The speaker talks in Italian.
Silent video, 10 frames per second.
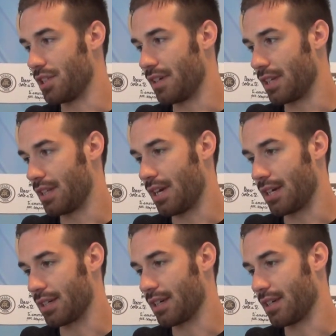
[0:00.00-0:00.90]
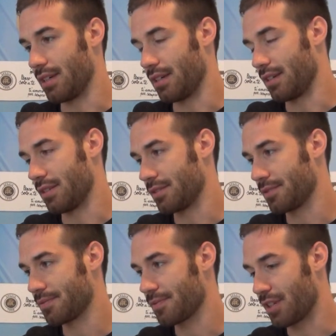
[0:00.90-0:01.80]
diverte anche e
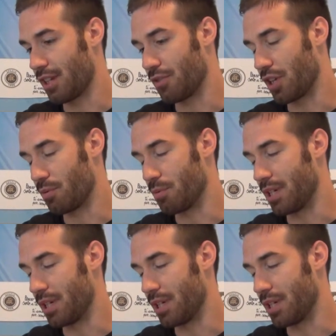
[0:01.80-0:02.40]
lavoriamo